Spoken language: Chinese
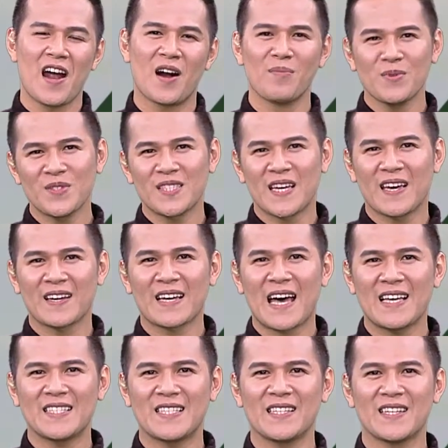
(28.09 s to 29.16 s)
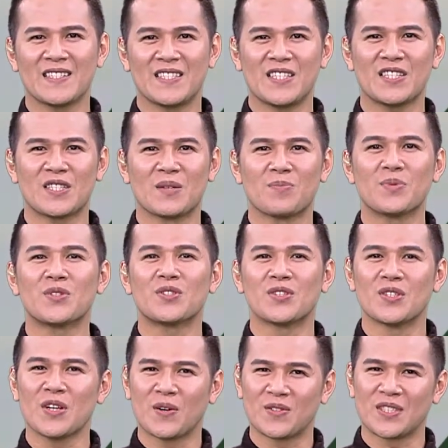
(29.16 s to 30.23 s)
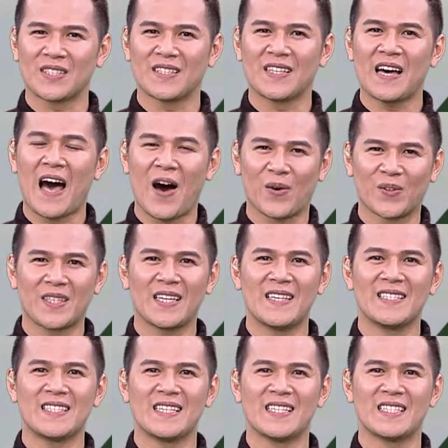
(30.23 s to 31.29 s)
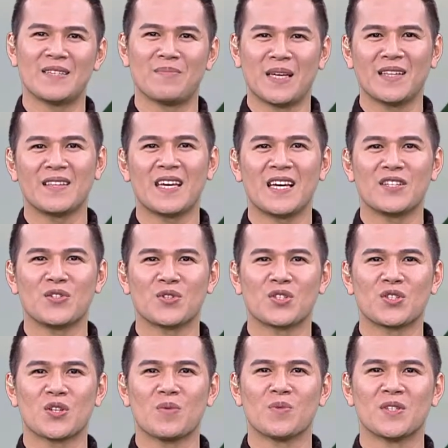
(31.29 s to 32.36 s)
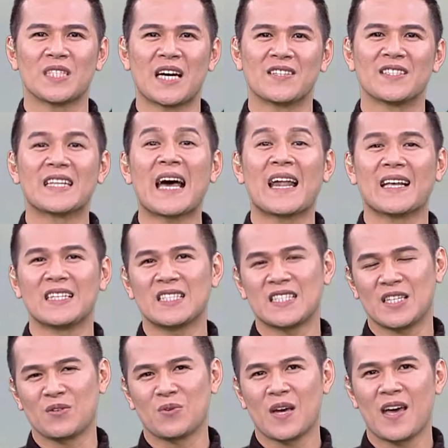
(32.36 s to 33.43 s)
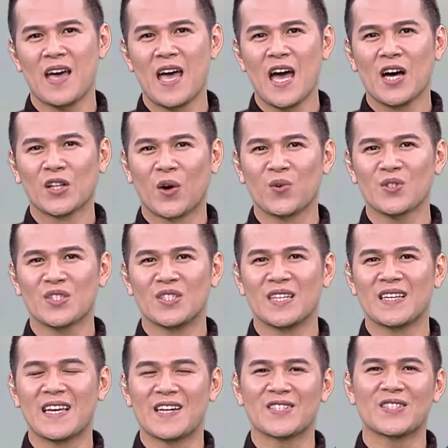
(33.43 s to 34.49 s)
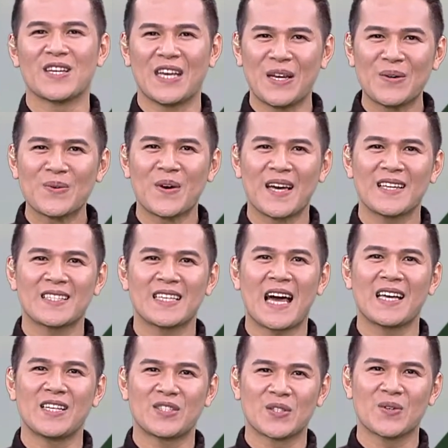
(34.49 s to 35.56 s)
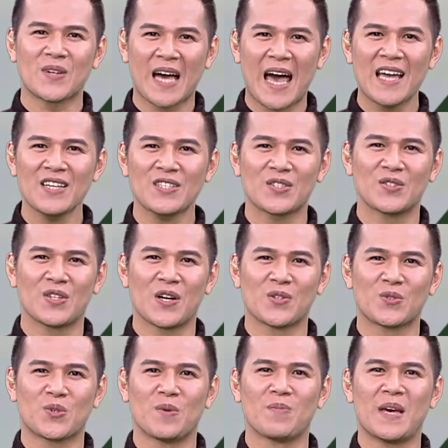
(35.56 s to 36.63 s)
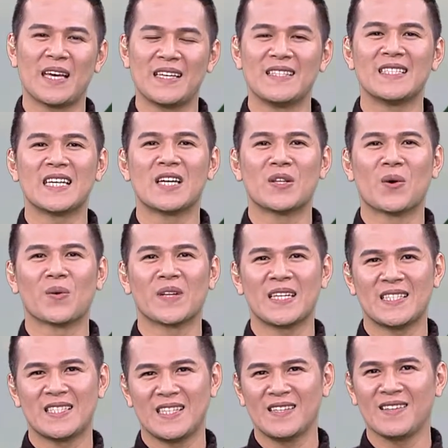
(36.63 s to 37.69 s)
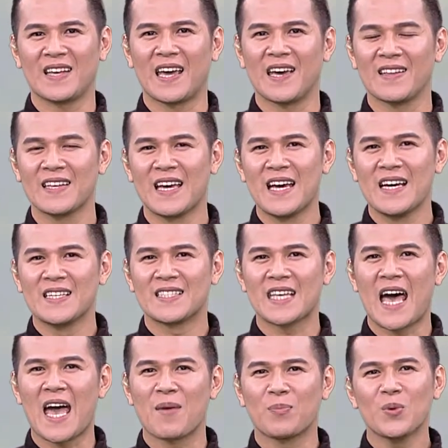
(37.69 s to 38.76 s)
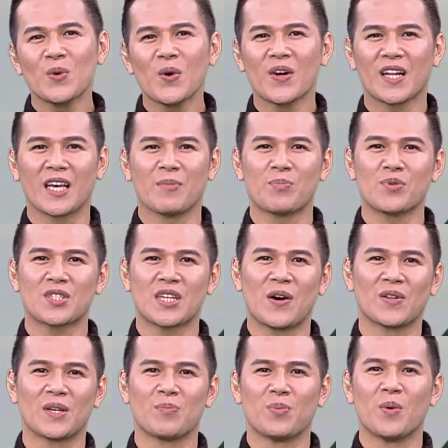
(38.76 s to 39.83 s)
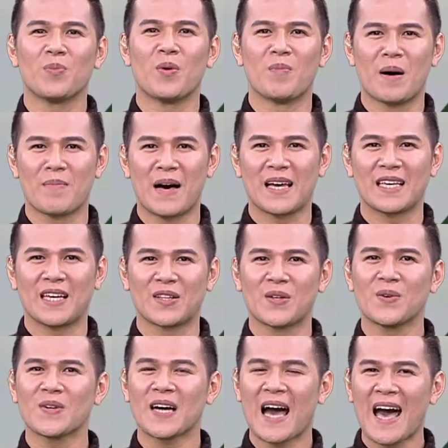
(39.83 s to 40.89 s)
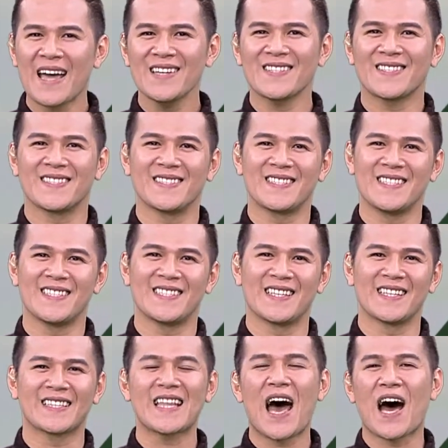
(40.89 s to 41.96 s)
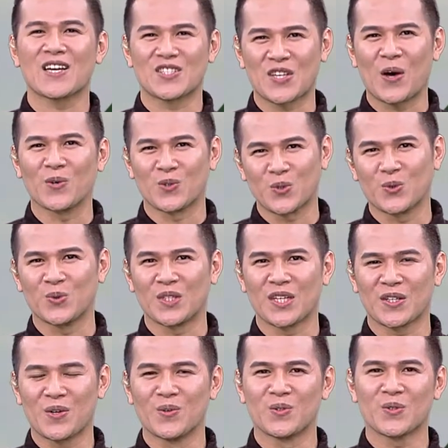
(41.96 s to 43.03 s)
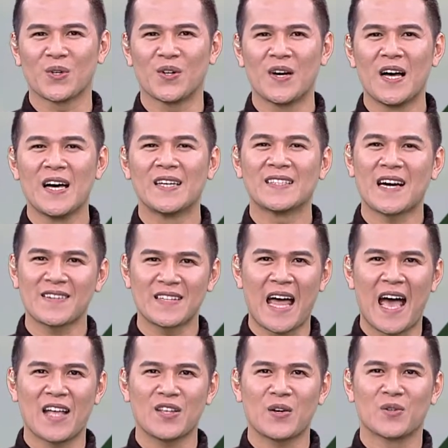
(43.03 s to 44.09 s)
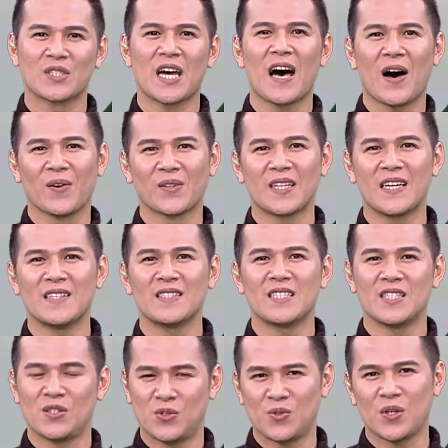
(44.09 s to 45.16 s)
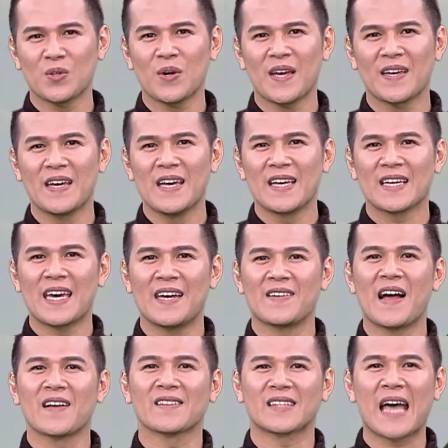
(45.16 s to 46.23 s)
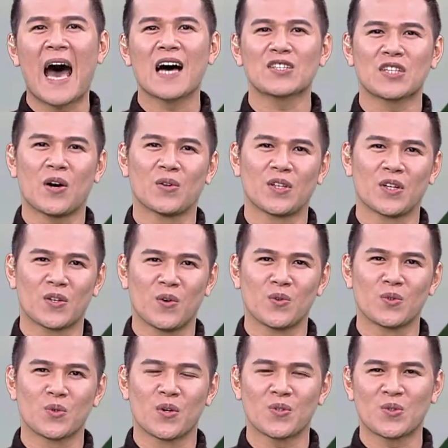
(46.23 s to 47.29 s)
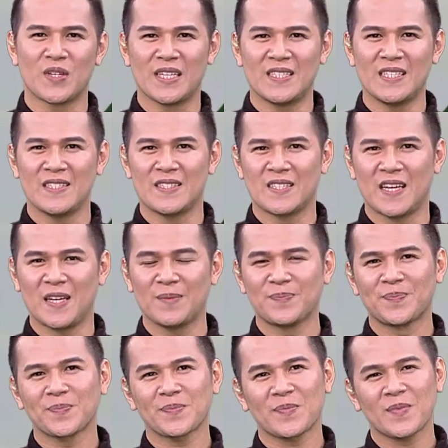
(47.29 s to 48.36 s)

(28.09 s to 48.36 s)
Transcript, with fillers: 而目前开心的其实不只有这个好天气，以及明天就是周末假日带来的喜悦，同时呢也是因为下一周开始就要准备迎接农历新年。在部落里，不少的婆婆妈妈也都开始进行大扫除的工作。当然，有着好天气，绝对可以让打扫的工作顺利进行。